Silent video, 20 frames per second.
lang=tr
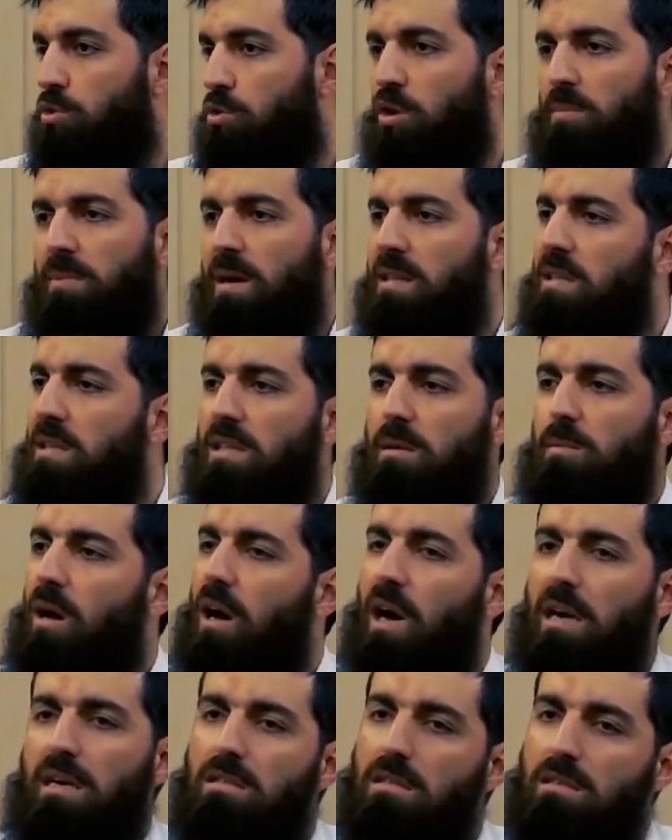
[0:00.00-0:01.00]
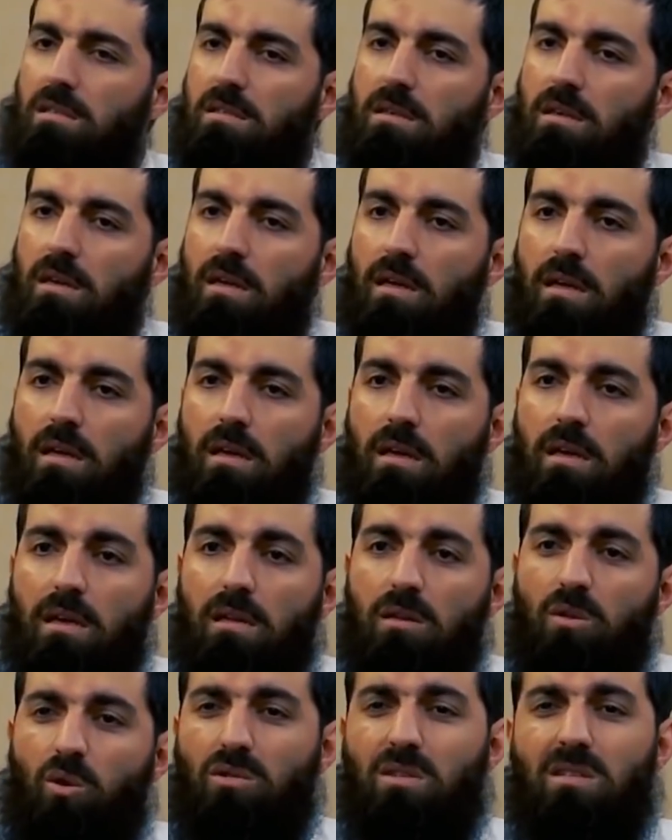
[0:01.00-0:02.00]
Diyor ben dedim hayırdır.
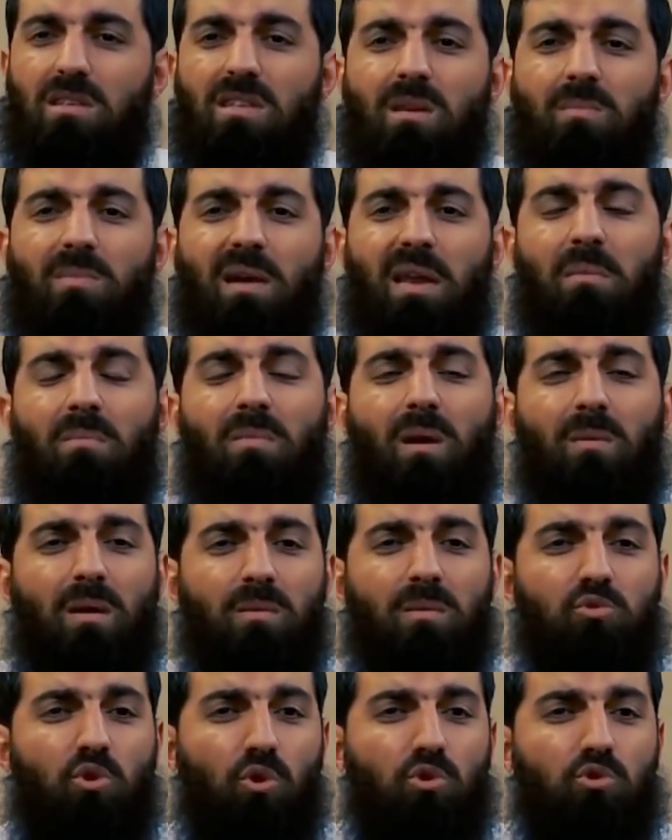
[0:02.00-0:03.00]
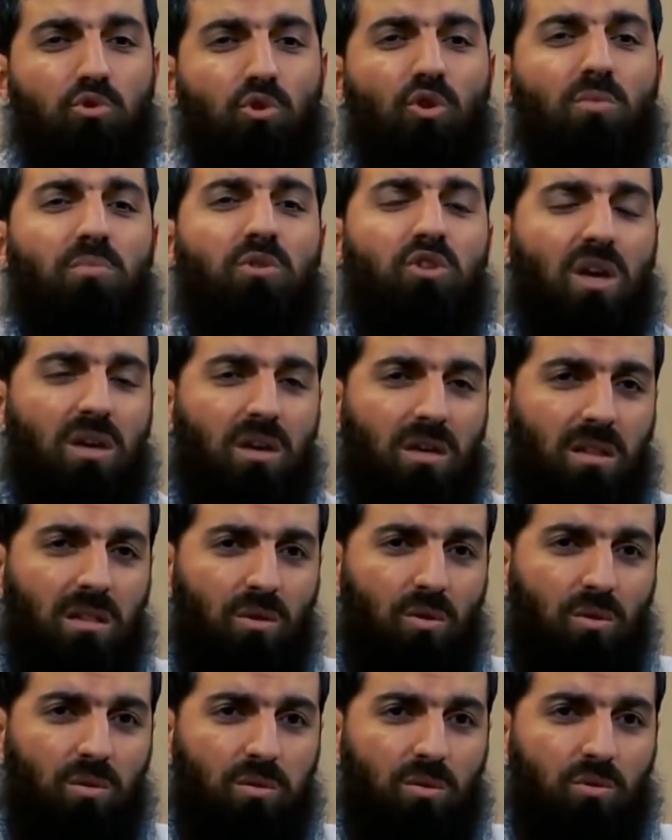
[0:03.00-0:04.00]
Diyor dedi ki benim babam çok zor bir
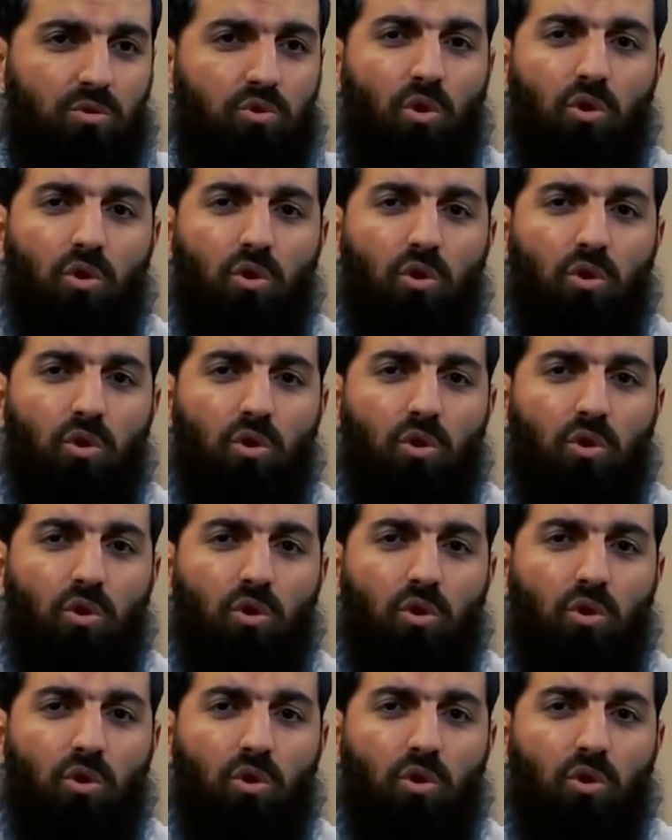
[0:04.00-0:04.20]
şekilde öldü.